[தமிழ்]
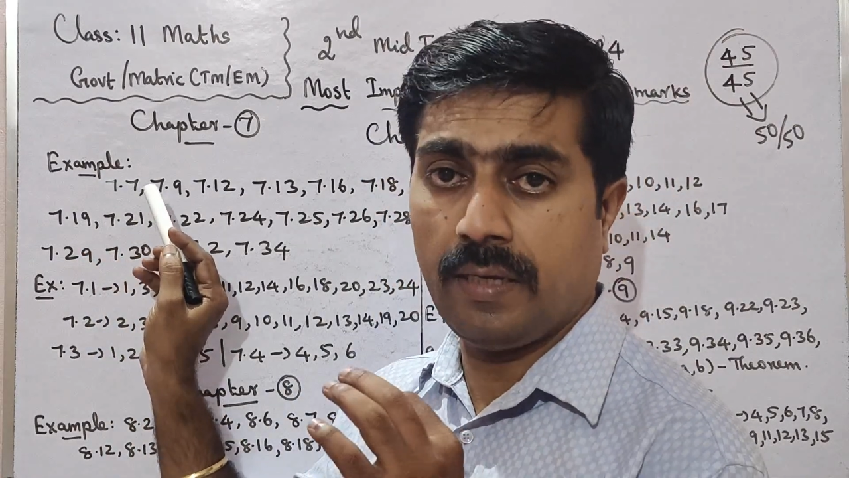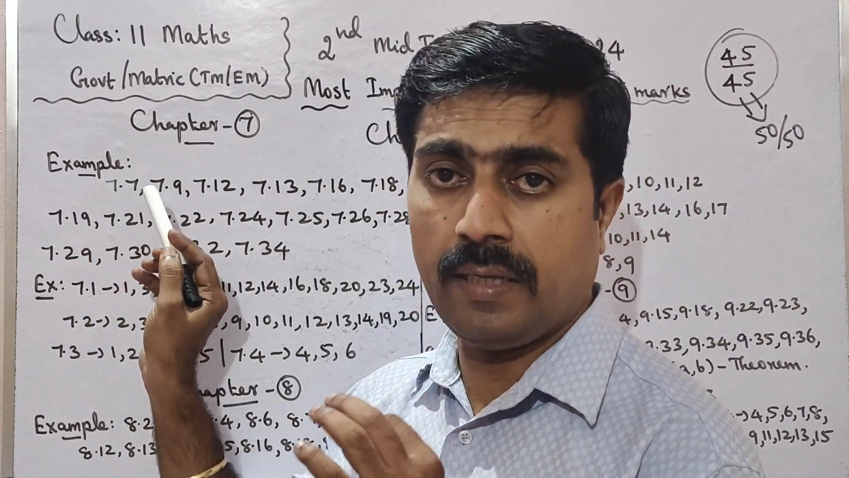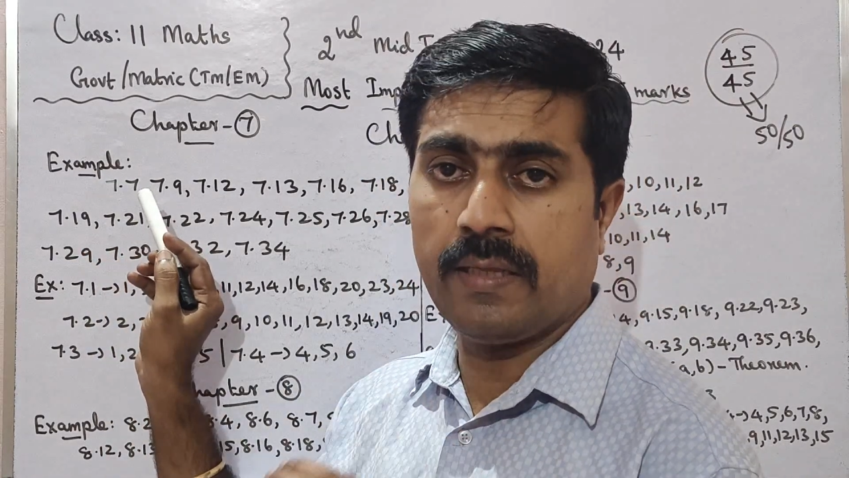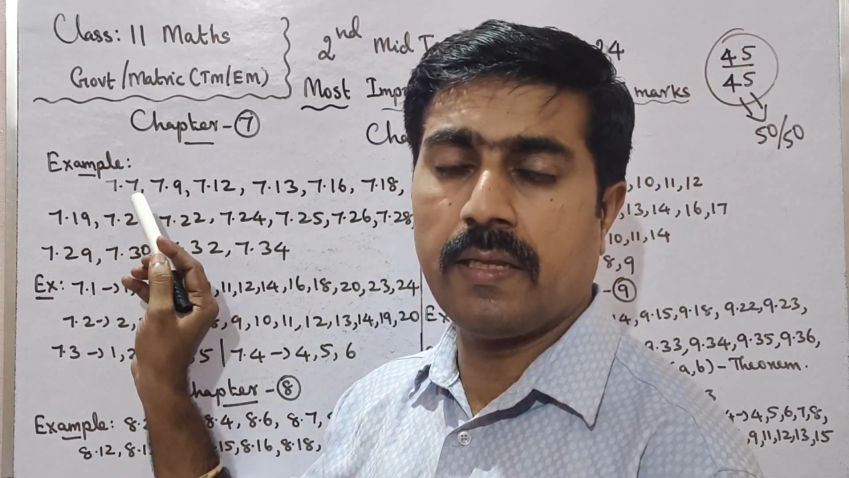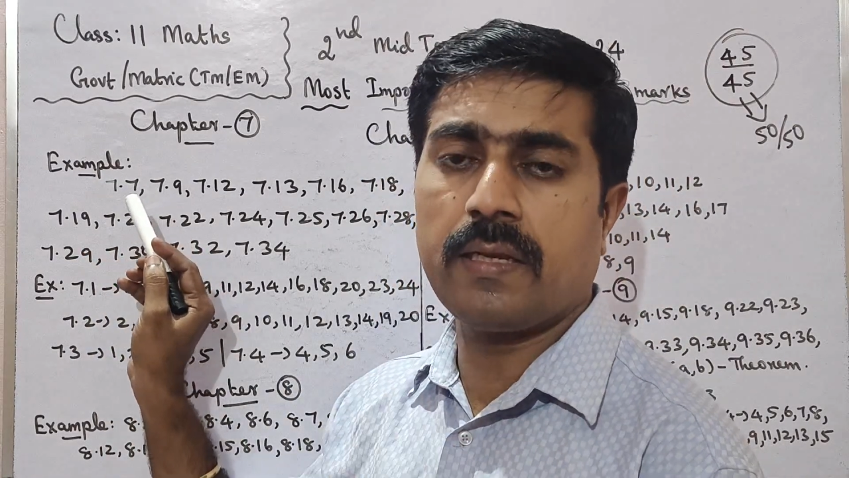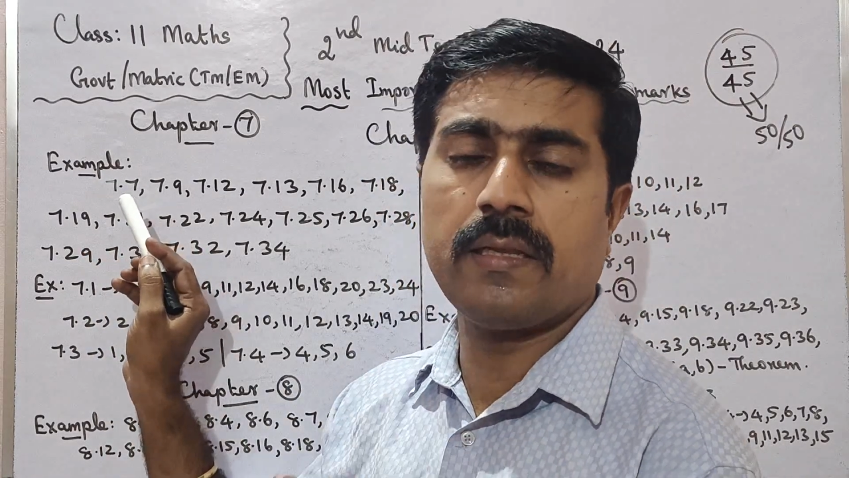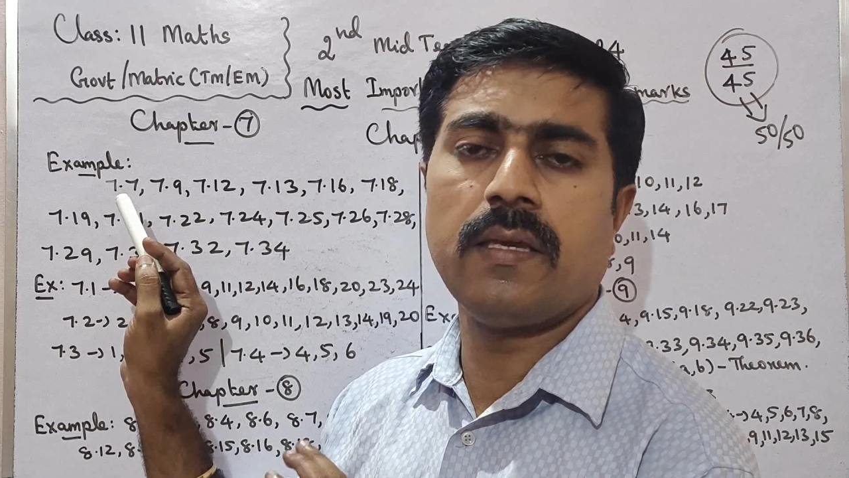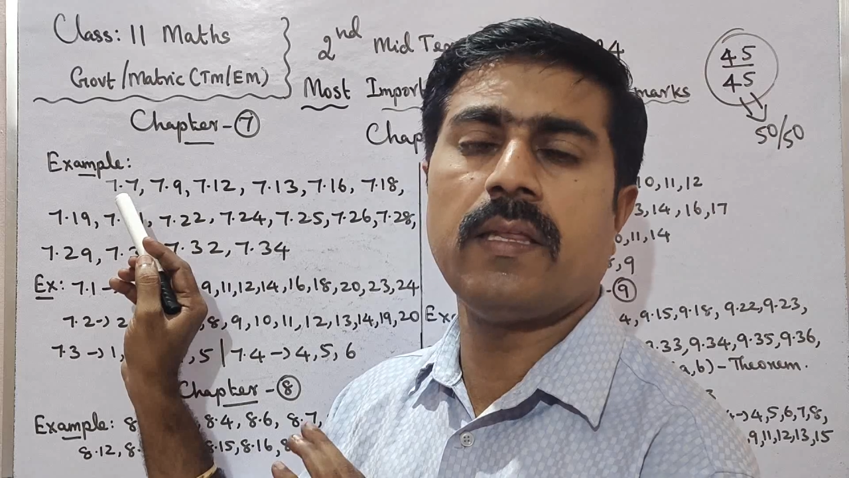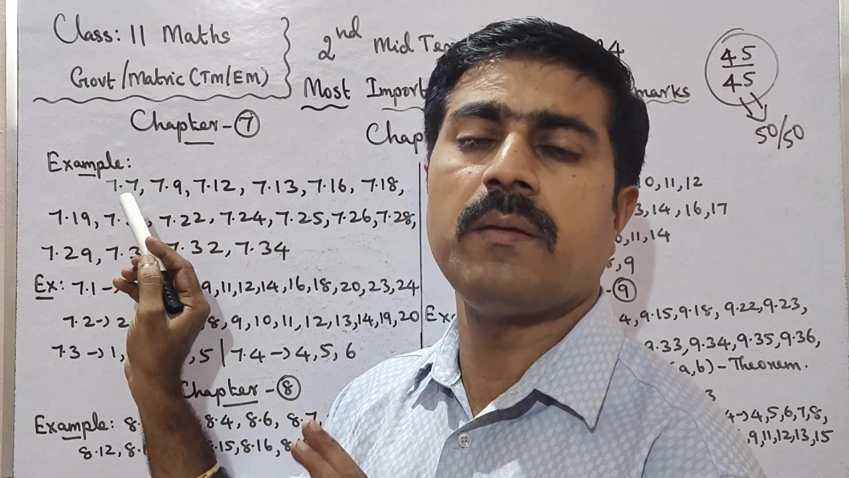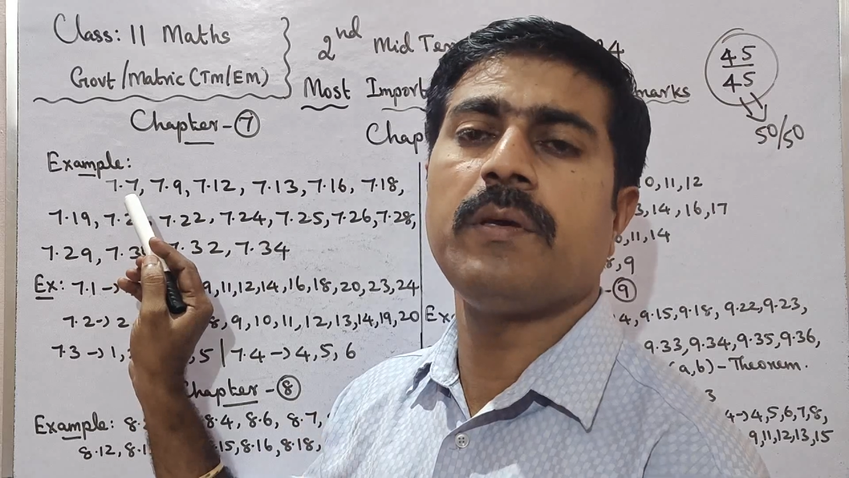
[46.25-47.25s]
இதுல இருந்து
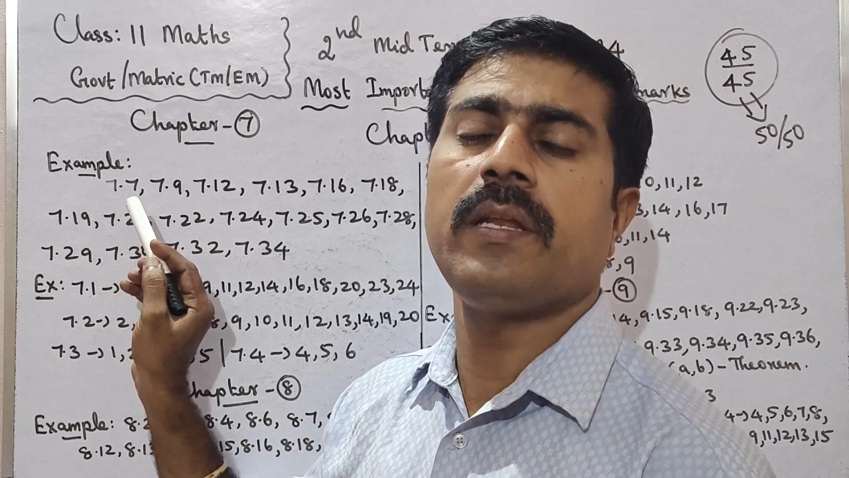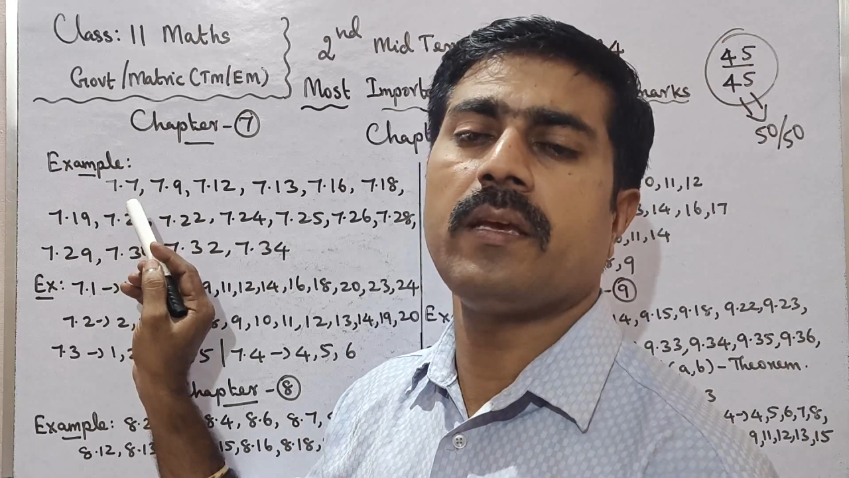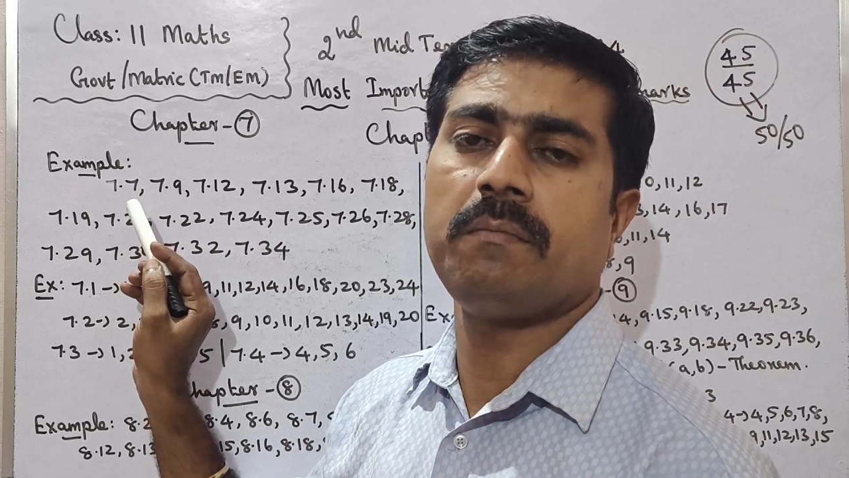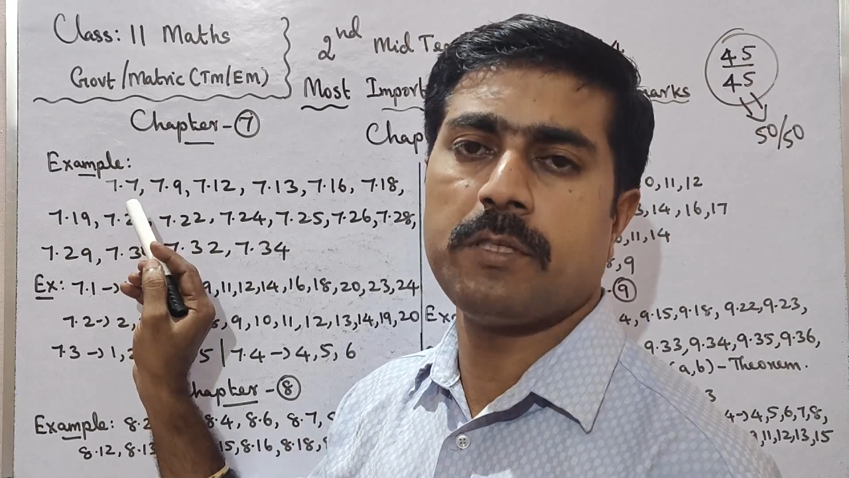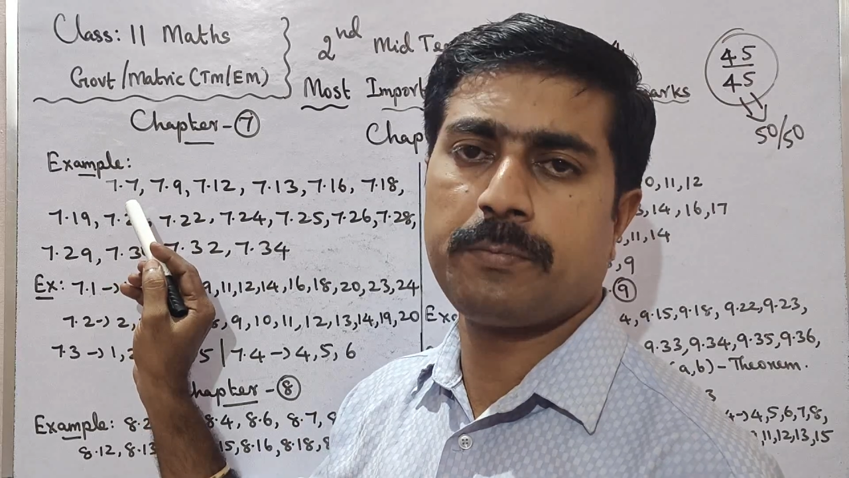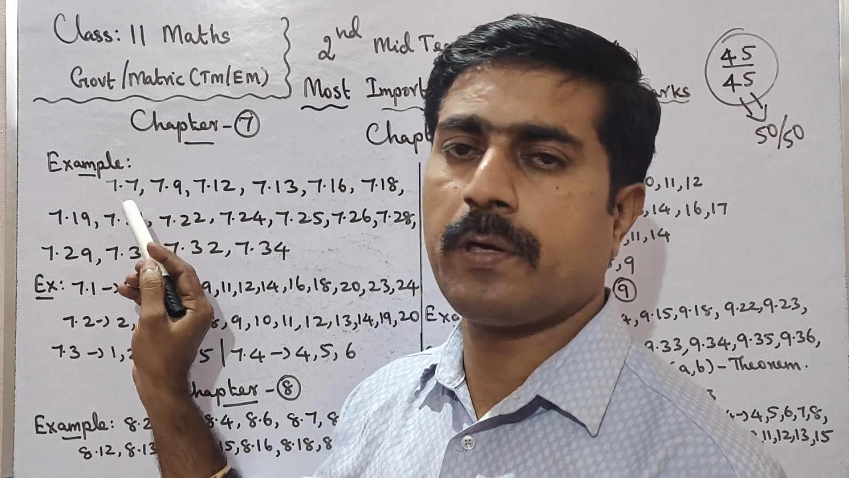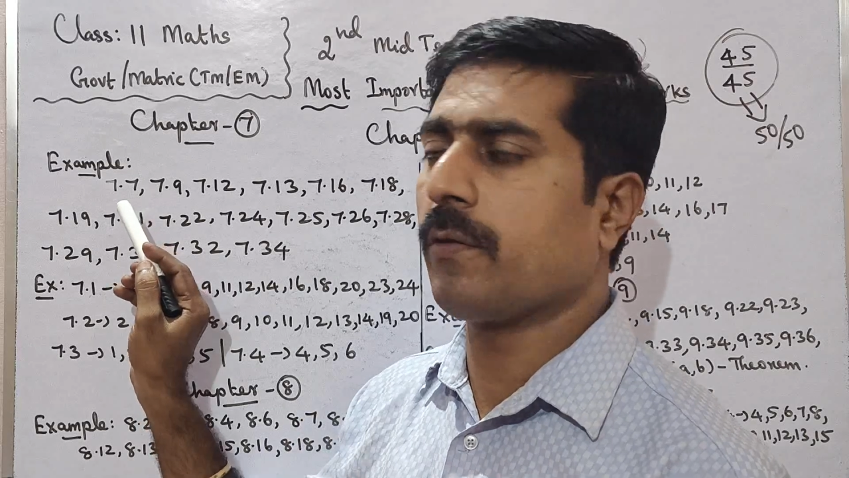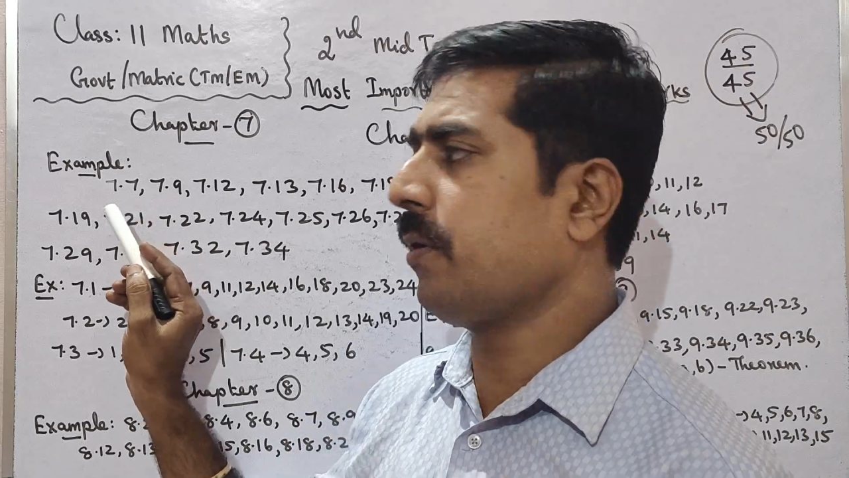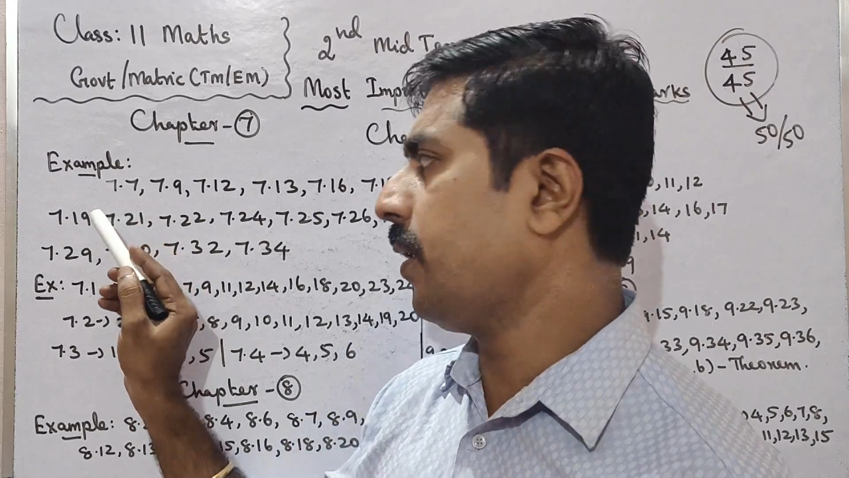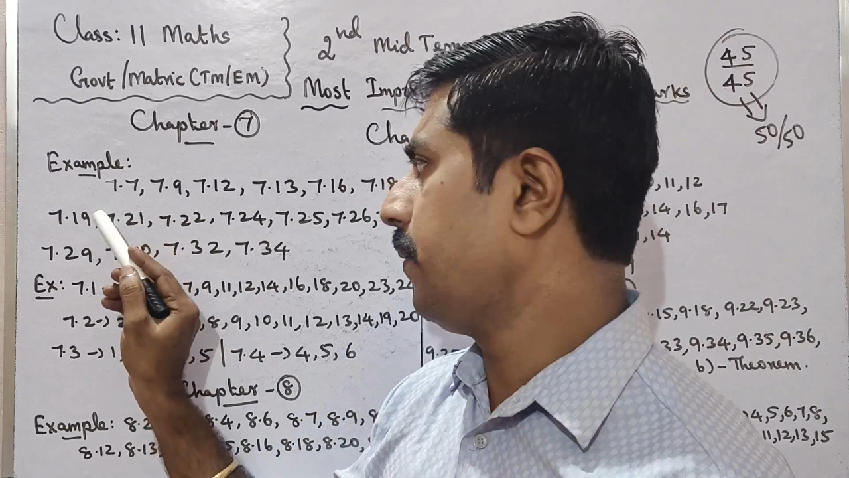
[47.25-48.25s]
எதையுமே நீங்க மிஸ்
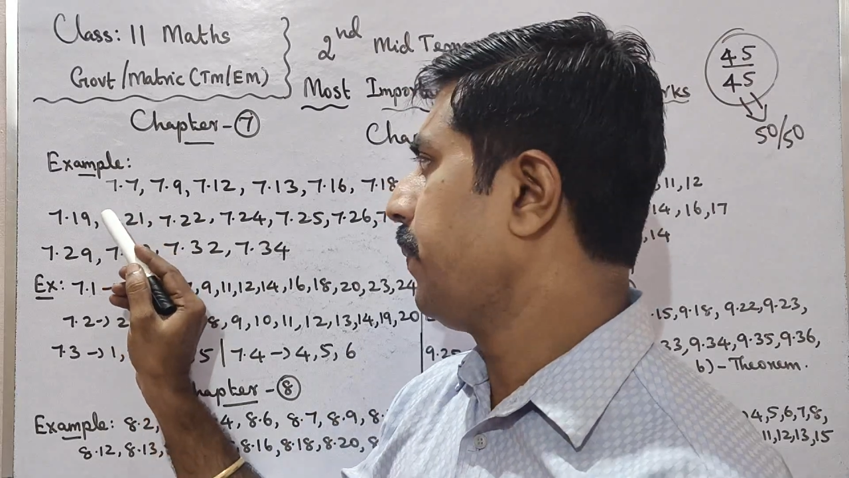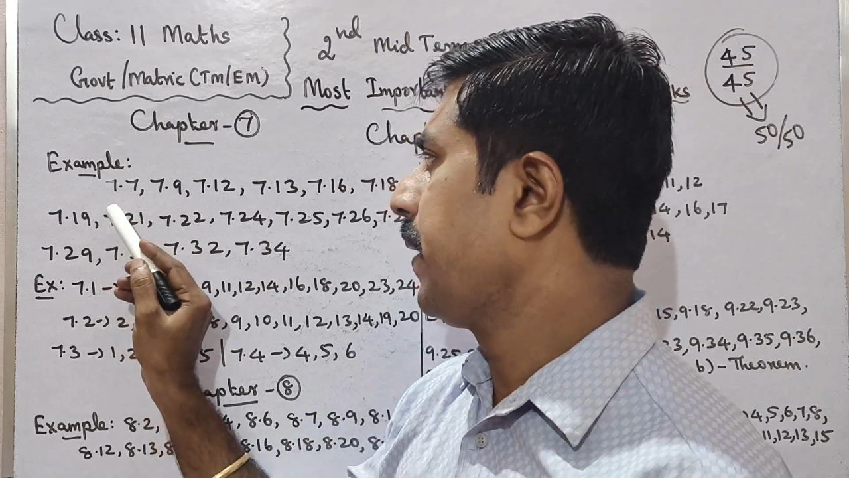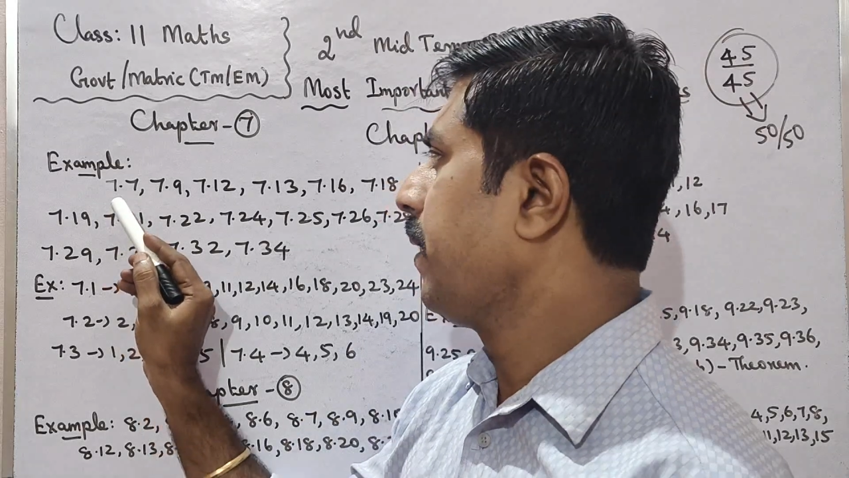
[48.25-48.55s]
பண்ணக்கூடாது